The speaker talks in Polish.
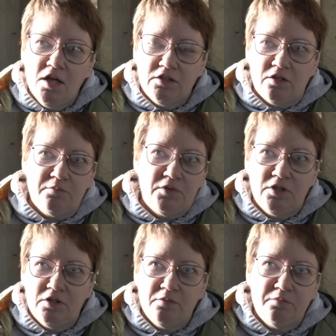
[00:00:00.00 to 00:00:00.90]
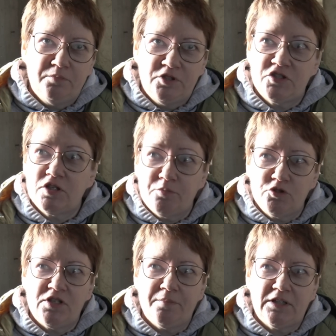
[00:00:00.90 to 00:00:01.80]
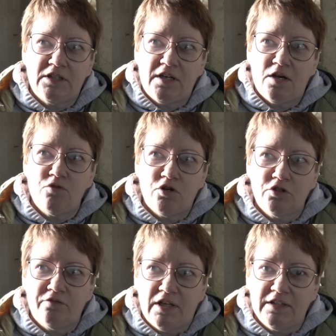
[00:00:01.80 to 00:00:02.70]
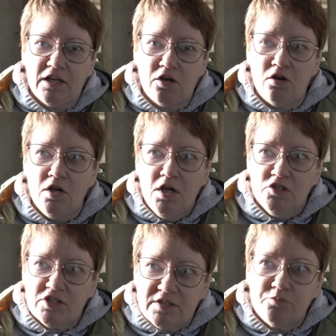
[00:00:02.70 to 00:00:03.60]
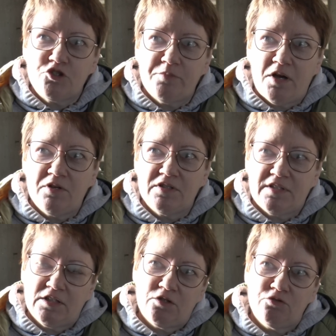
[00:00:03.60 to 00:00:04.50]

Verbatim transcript: tą e, dystrybucję materiału hodowlanego. Czasem przy małych stadach